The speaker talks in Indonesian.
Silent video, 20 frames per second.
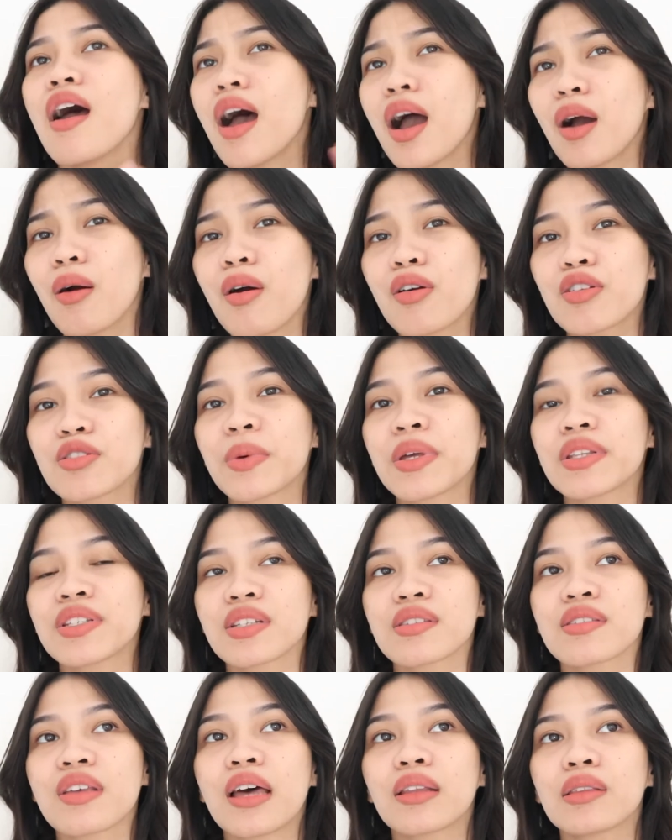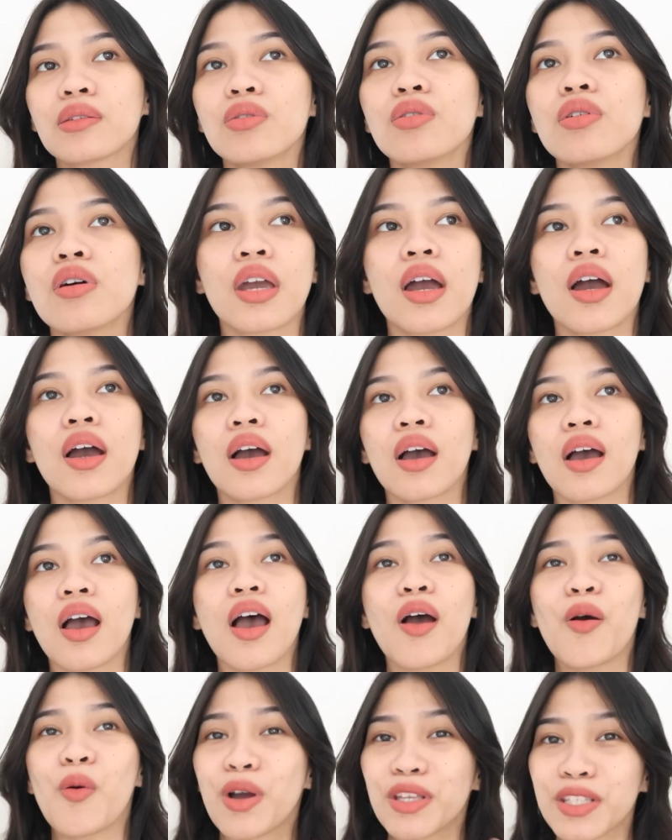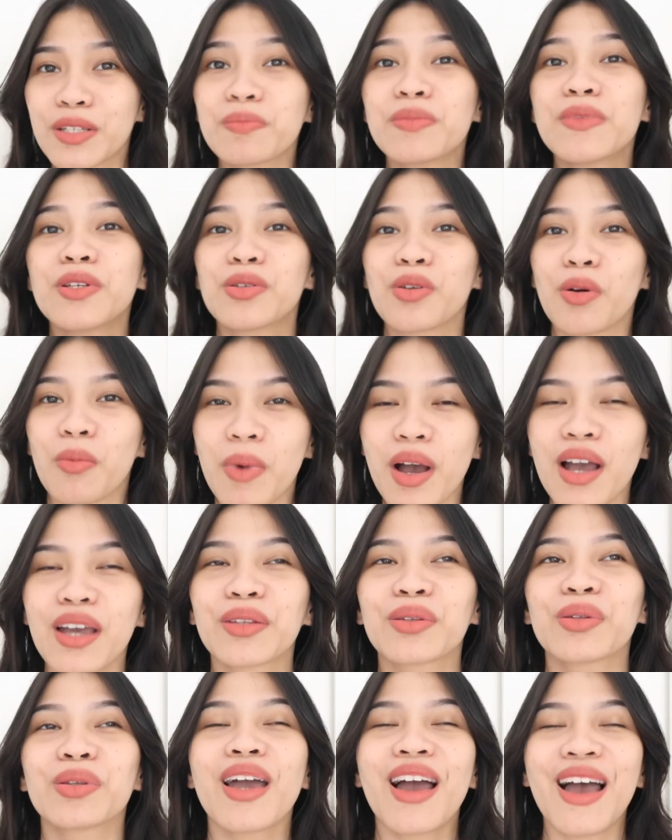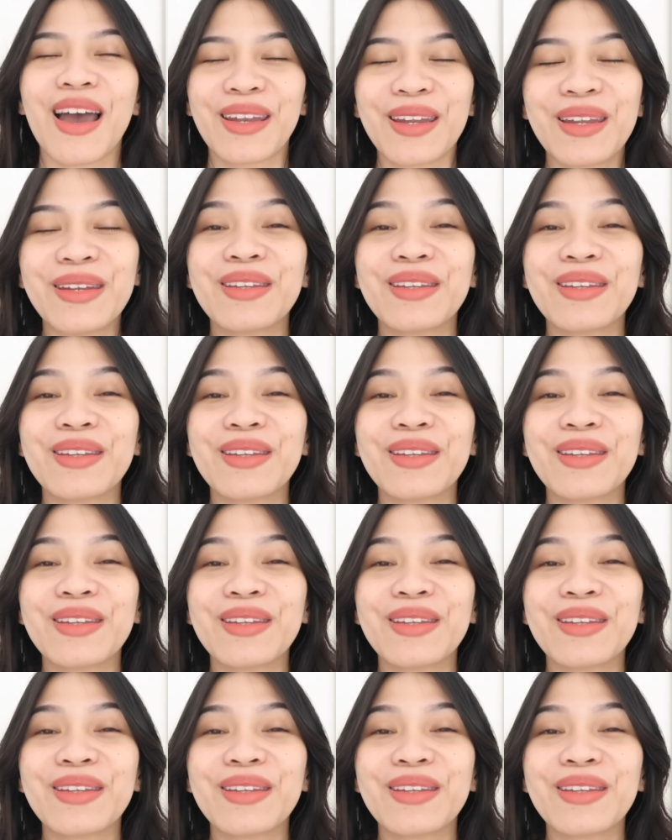aku harus mention satu yang wajib dicoba itu yang ada